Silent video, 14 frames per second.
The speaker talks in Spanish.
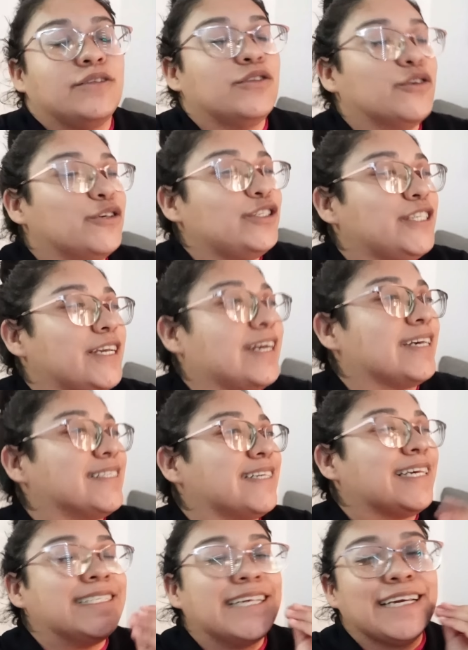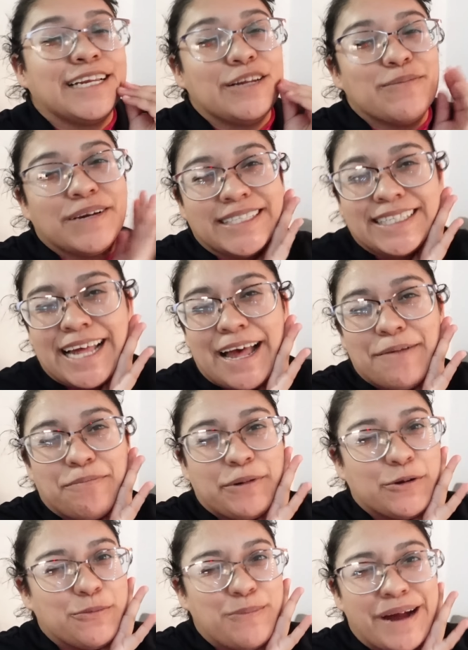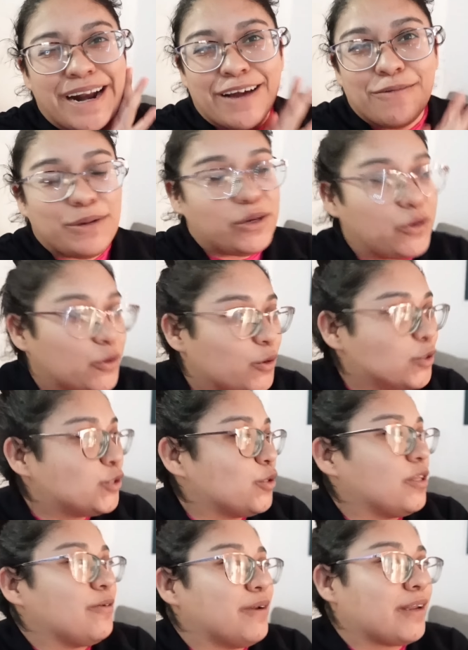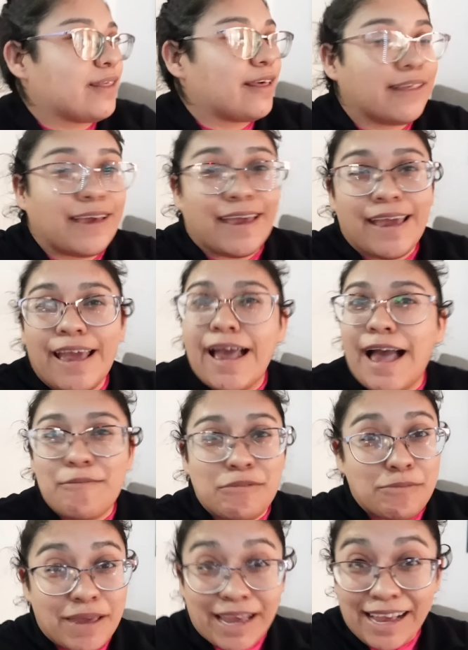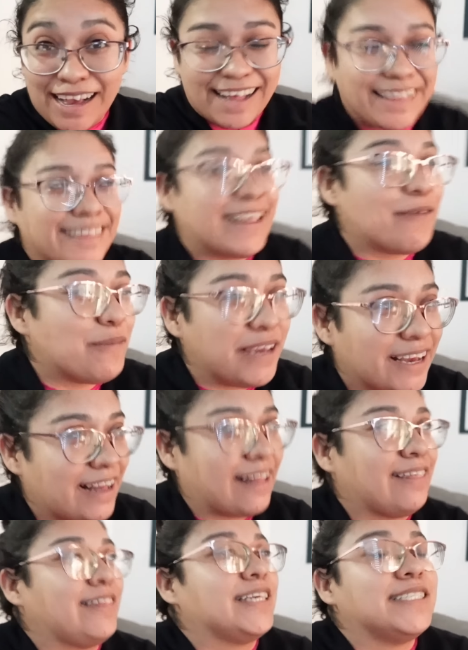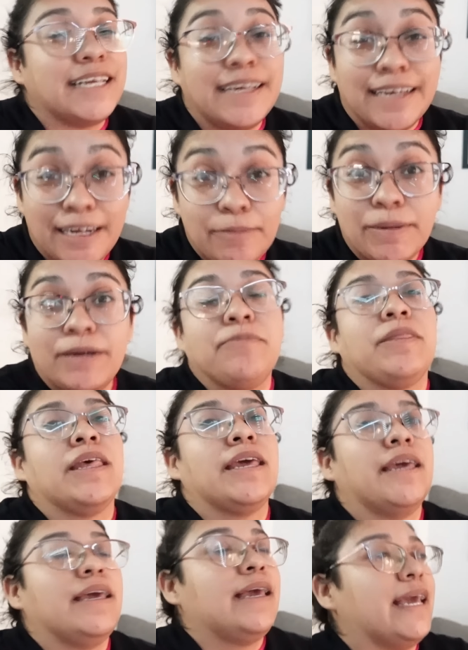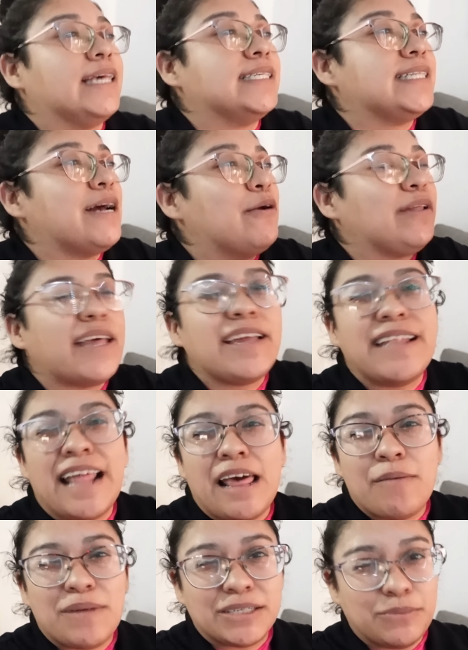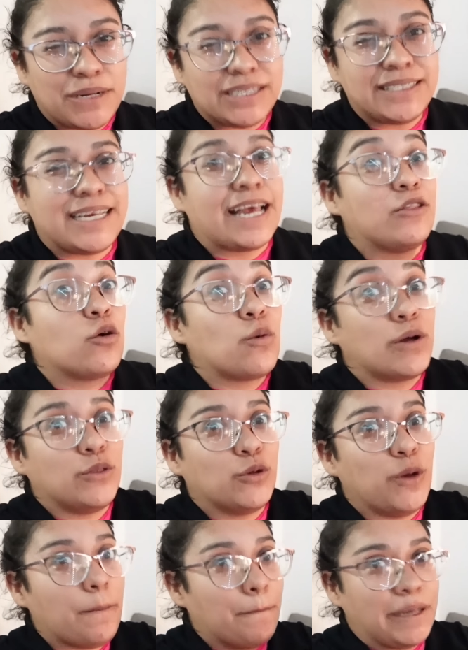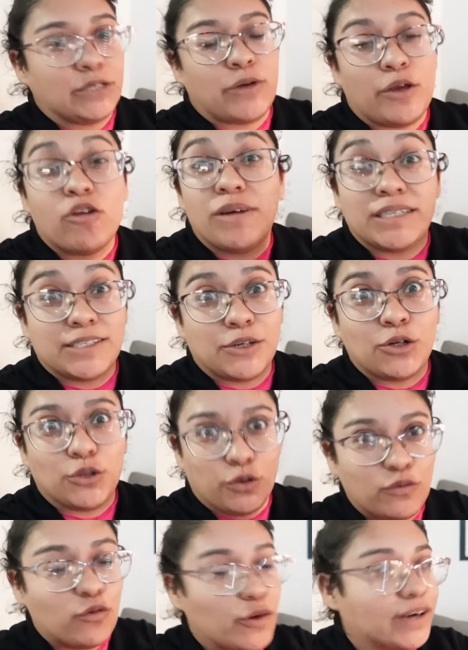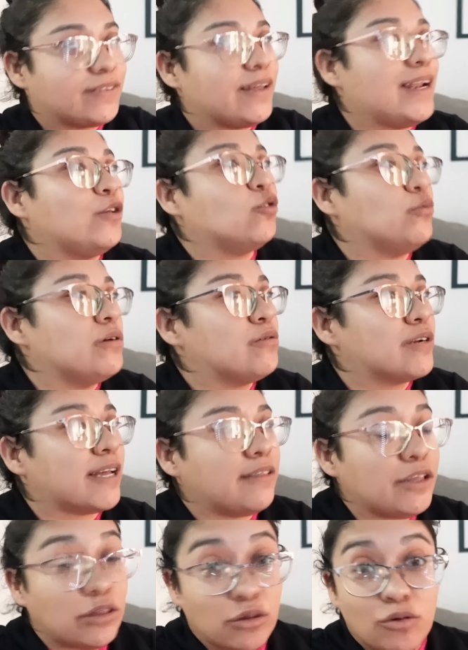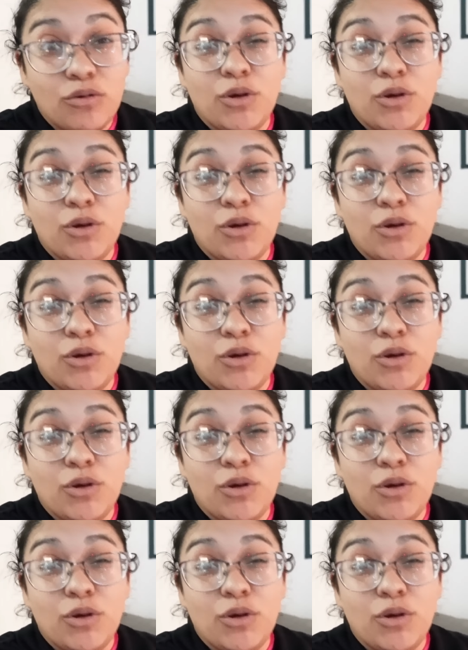No, chicas, este clima está pero maravilloso, de verdad que a mí me encanta, me encanta este clima. Está ahorita nada más briseando cuando empezó a llover, se soltó fuerte la lluvia un ratito.